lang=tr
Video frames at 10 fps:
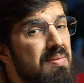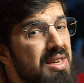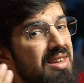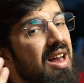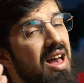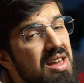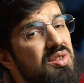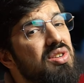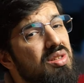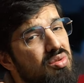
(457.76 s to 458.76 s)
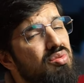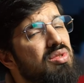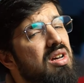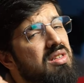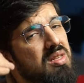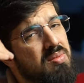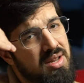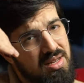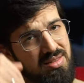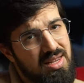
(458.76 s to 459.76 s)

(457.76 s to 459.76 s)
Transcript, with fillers: Demek ki her şey dünyadan ibaret